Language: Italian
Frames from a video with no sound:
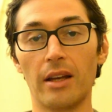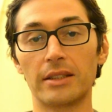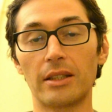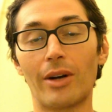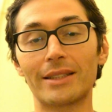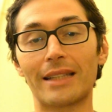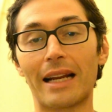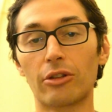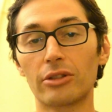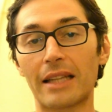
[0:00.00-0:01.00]
riguarda
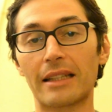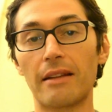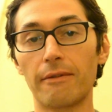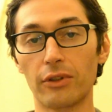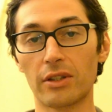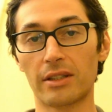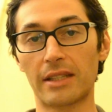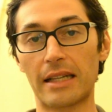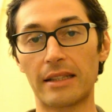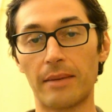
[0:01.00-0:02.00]
la condanna di
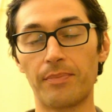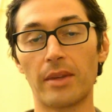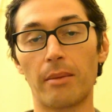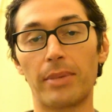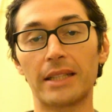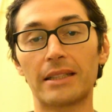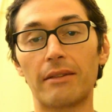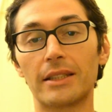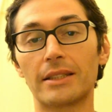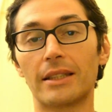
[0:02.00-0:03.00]
Infostrada per
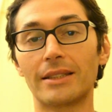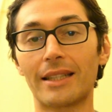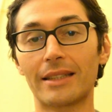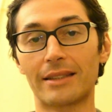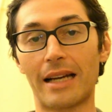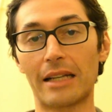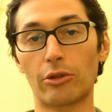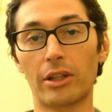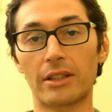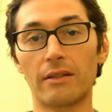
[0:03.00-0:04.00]
aver
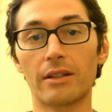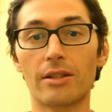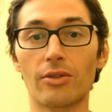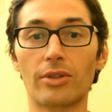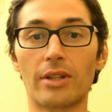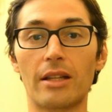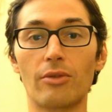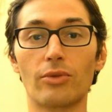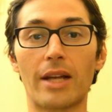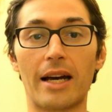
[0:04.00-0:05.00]
ritardato l'attivazione di
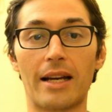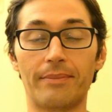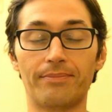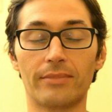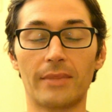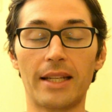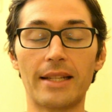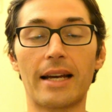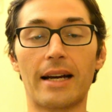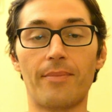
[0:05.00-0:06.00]
una
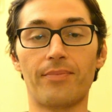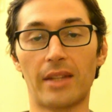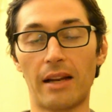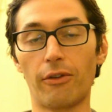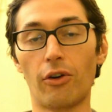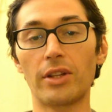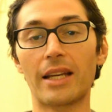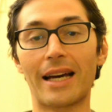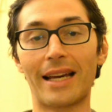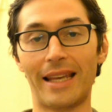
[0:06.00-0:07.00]
linea
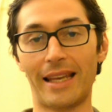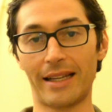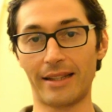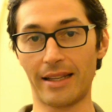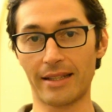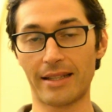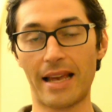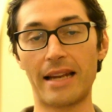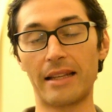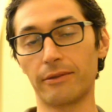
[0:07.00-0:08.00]
telefonica e
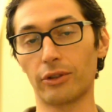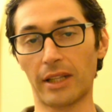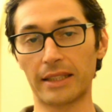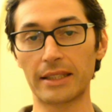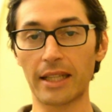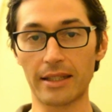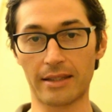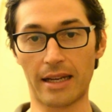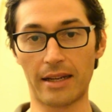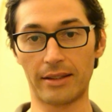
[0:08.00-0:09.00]
ADSL di fronte alla
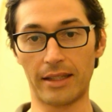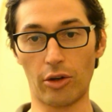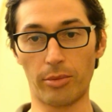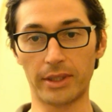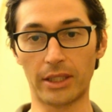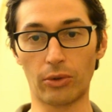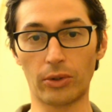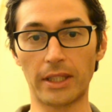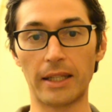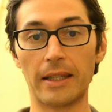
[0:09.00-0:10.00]
richiesta
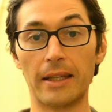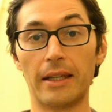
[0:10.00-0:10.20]
dell'operatore.